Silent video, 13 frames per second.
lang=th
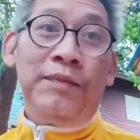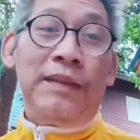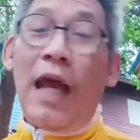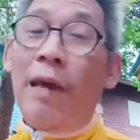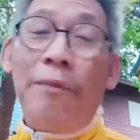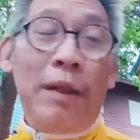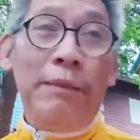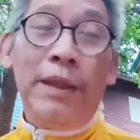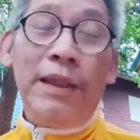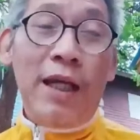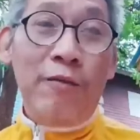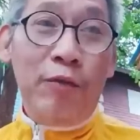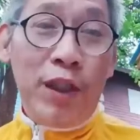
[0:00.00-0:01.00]
แต่มันไม่
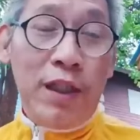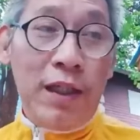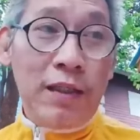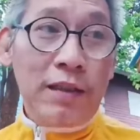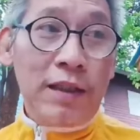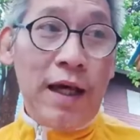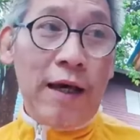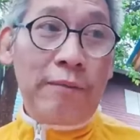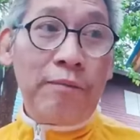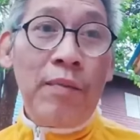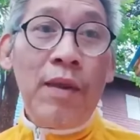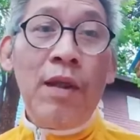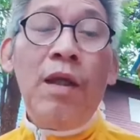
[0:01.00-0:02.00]
ใช่วิทยาศาสตร์
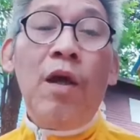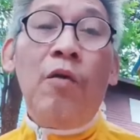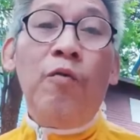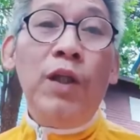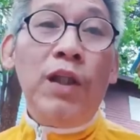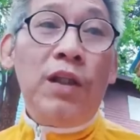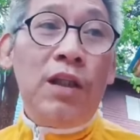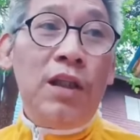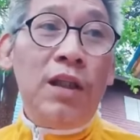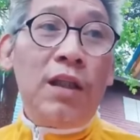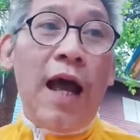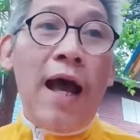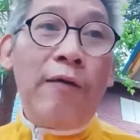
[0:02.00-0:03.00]
วิธี
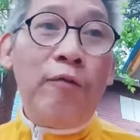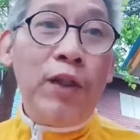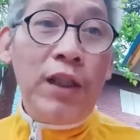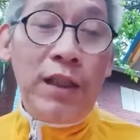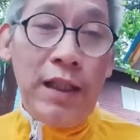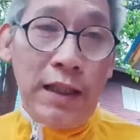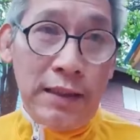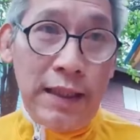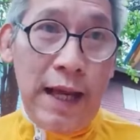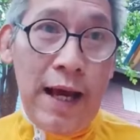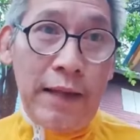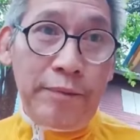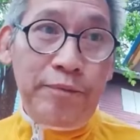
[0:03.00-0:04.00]
ทางวิทยา
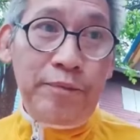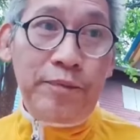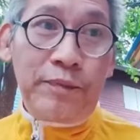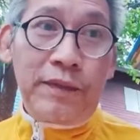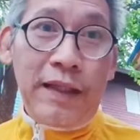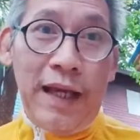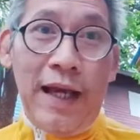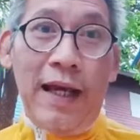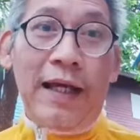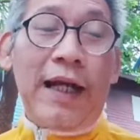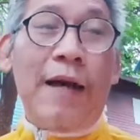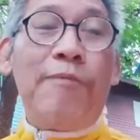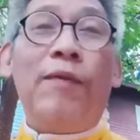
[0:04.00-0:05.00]
ศาสตร์นะ
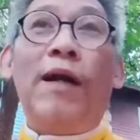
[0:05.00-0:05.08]
กับ